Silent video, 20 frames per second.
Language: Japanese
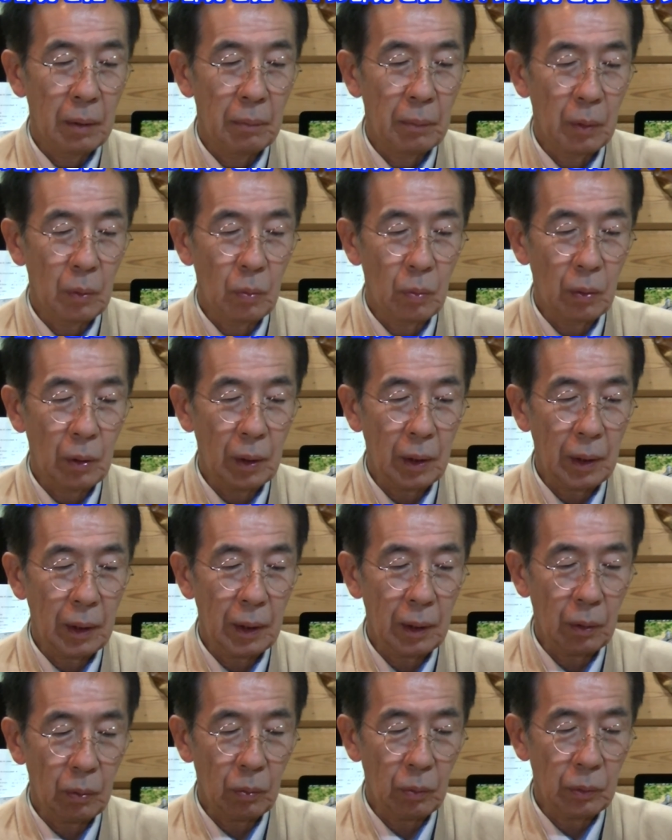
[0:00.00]
まあ、ここか
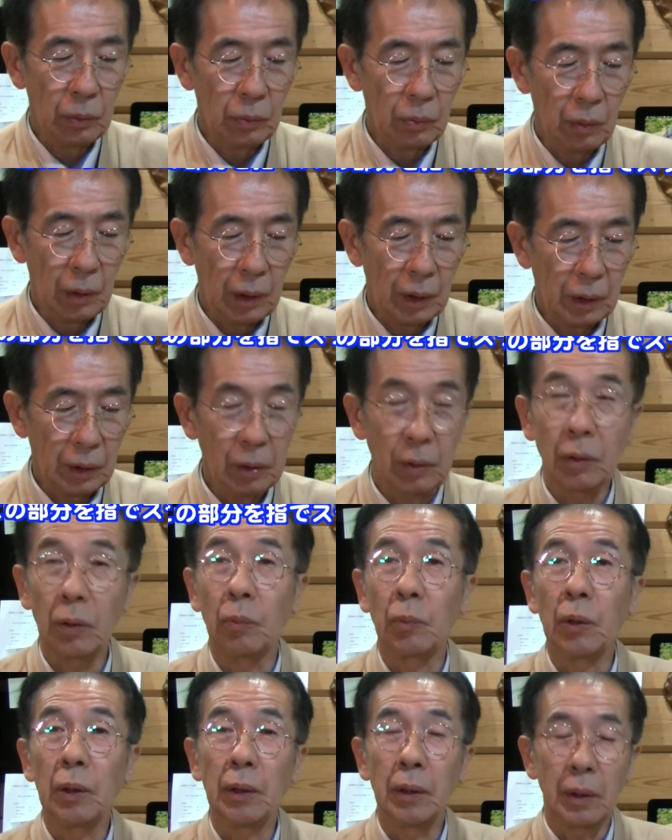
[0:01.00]
らここに動かしていくの
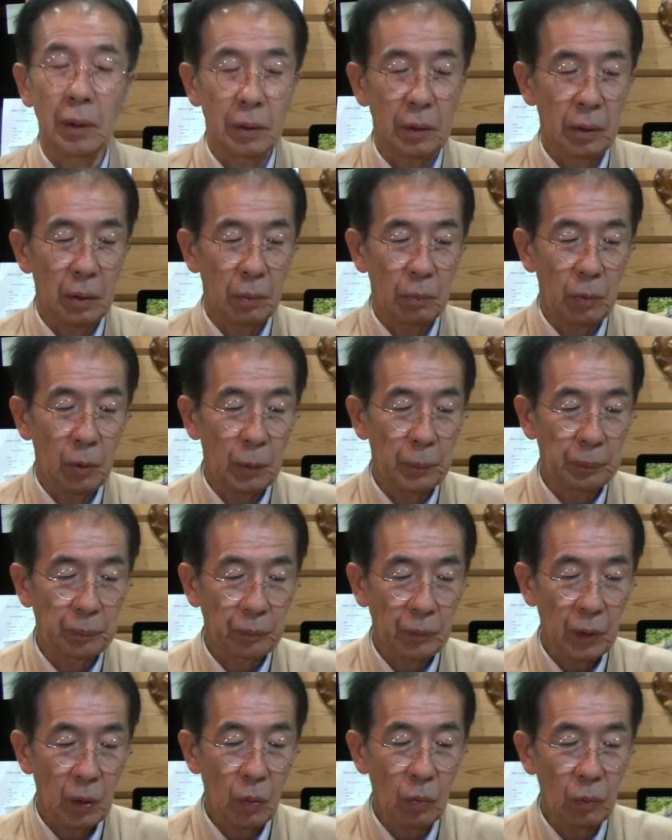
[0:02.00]
もいいんですけども
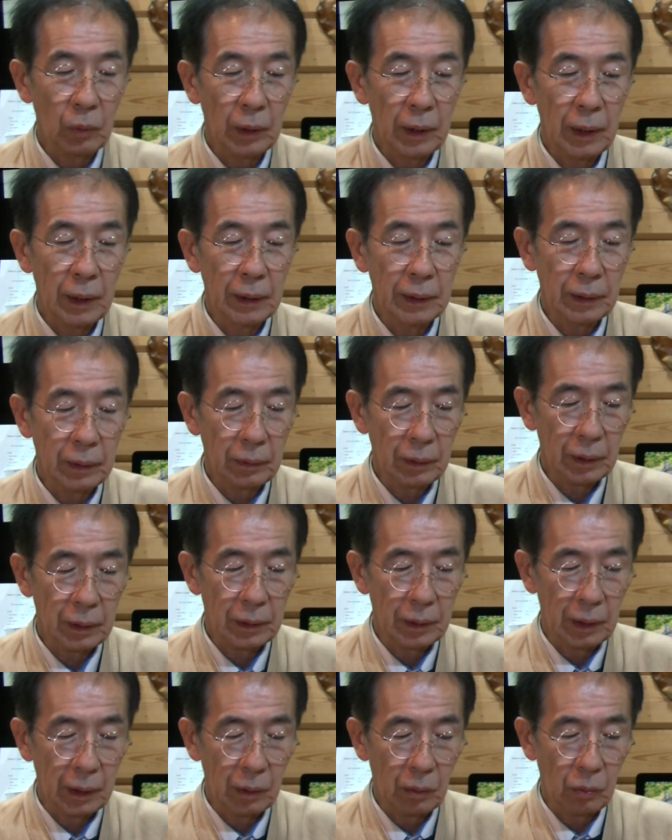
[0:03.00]
ここの検索です
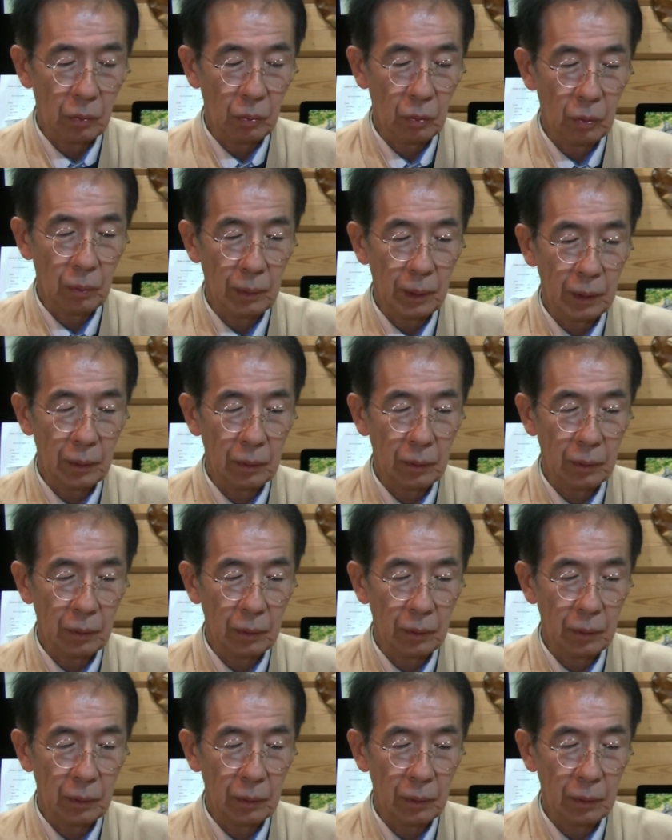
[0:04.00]
ねここの